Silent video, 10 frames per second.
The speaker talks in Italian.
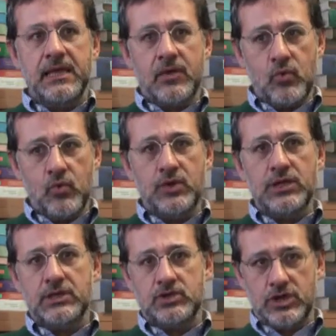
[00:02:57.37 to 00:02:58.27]
in
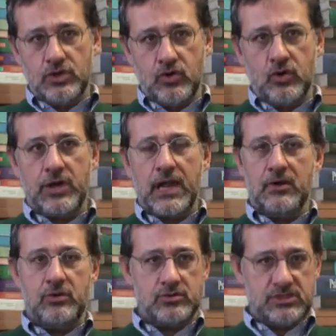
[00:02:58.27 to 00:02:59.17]
cui i genitori
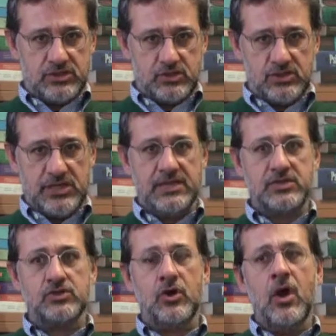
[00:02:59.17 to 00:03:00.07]
hanno lo stesso
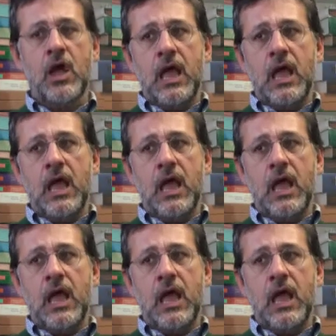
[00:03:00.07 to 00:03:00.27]
sesso